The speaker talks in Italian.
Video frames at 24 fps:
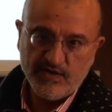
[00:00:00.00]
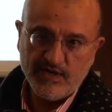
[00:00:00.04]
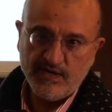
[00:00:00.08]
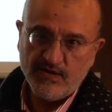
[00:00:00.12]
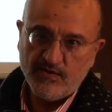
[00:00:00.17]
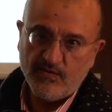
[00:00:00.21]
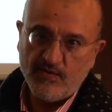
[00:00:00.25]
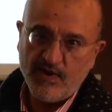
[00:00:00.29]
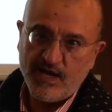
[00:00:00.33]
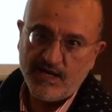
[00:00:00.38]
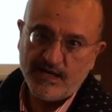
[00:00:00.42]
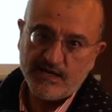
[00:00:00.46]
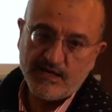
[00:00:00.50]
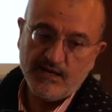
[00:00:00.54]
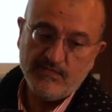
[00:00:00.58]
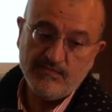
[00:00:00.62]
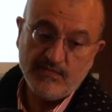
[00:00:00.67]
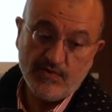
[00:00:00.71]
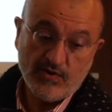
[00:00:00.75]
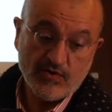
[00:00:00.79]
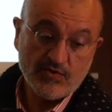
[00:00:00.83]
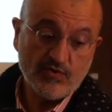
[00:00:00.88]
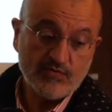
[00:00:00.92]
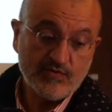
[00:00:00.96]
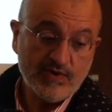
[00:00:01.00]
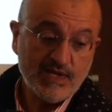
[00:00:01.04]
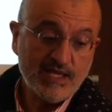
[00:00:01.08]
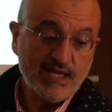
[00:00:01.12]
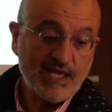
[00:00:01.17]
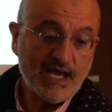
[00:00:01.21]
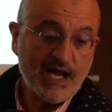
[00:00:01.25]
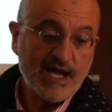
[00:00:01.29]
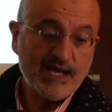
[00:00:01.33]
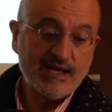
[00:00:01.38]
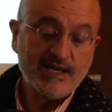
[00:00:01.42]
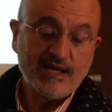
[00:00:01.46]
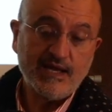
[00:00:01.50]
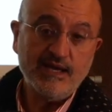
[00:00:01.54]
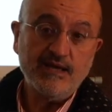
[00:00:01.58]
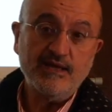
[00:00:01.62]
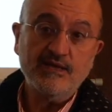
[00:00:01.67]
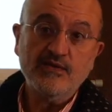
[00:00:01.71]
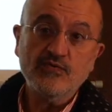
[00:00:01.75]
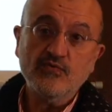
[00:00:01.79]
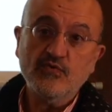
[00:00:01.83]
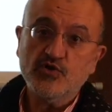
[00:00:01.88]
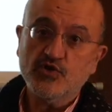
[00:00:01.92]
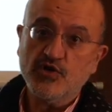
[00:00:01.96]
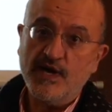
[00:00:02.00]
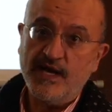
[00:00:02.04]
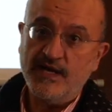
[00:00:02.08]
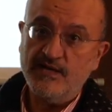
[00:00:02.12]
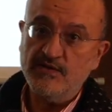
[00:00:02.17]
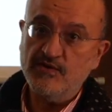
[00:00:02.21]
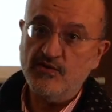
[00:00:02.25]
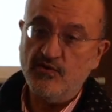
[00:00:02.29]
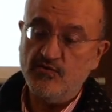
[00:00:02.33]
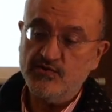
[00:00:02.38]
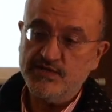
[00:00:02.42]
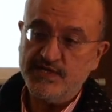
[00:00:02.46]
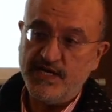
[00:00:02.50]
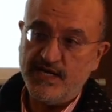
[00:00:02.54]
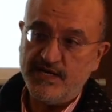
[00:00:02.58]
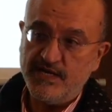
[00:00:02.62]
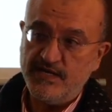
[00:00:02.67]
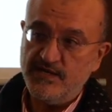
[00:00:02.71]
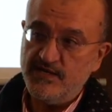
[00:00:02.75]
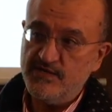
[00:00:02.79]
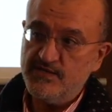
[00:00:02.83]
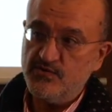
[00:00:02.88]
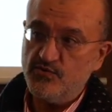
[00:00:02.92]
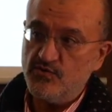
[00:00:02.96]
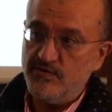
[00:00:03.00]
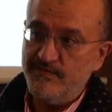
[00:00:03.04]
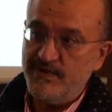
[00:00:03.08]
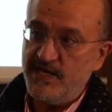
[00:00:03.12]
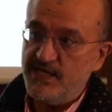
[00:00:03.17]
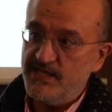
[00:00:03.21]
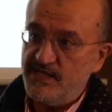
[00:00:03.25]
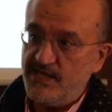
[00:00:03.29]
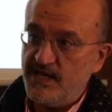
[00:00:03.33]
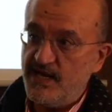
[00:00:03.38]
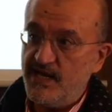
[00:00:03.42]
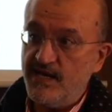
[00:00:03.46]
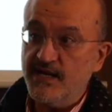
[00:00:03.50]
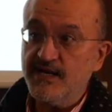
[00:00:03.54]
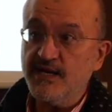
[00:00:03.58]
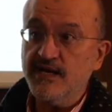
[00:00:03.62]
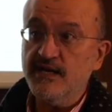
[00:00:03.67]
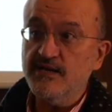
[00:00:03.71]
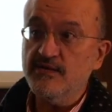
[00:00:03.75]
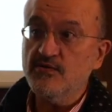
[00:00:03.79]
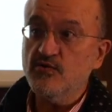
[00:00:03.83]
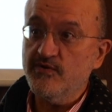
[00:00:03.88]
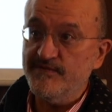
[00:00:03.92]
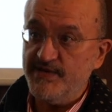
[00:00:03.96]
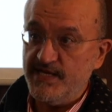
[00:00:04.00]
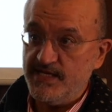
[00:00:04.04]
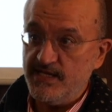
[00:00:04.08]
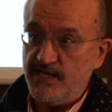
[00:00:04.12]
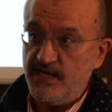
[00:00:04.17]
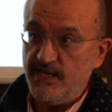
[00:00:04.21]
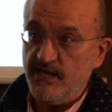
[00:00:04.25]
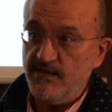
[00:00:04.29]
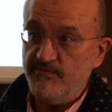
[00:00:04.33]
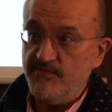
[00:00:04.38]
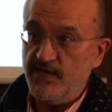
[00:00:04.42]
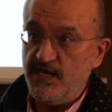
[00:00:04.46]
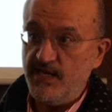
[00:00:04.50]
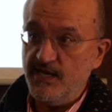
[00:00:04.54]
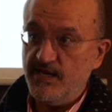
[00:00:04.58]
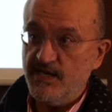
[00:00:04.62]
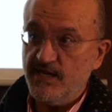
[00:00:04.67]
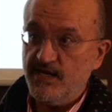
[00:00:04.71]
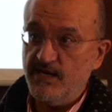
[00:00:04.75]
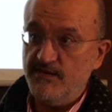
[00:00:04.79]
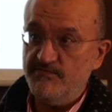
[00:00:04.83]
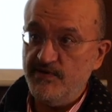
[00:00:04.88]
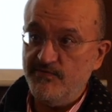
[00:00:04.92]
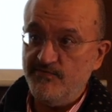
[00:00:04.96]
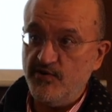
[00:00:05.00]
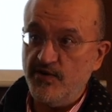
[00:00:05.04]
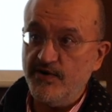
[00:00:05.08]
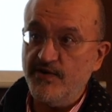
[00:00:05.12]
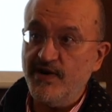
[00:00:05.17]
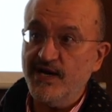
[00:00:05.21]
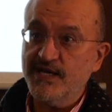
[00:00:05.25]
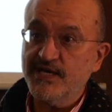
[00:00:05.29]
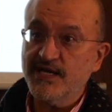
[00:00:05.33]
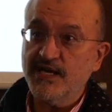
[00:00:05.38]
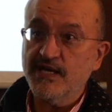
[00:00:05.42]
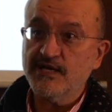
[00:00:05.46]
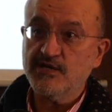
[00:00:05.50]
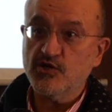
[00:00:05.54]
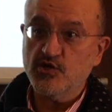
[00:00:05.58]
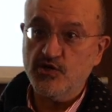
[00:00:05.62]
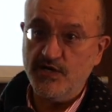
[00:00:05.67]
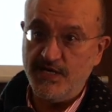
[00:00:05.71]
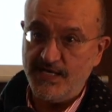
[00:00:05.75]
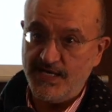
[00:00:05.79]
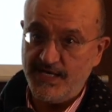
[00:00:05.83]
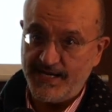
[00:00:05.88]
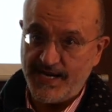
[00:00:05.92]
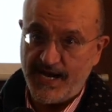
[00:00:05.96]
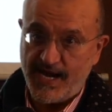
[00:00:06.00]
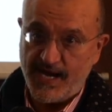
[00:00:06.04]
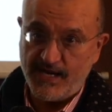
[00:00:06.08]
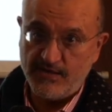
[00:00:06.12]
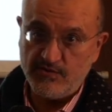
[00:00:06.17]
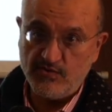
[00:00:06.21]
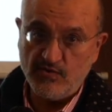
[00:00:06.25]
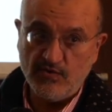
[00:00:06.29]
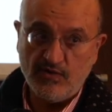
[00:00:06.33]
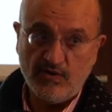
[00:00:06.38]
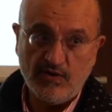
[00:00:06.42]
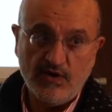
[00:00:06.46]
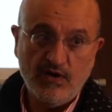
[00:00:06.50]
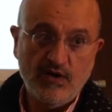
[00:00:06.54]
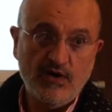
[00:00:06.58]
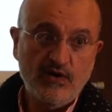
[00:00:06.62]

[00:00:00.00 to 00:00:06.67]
in qualche modo quindi anche inducendo a usare gli strumenti anche innovativi che avevano anche accelerato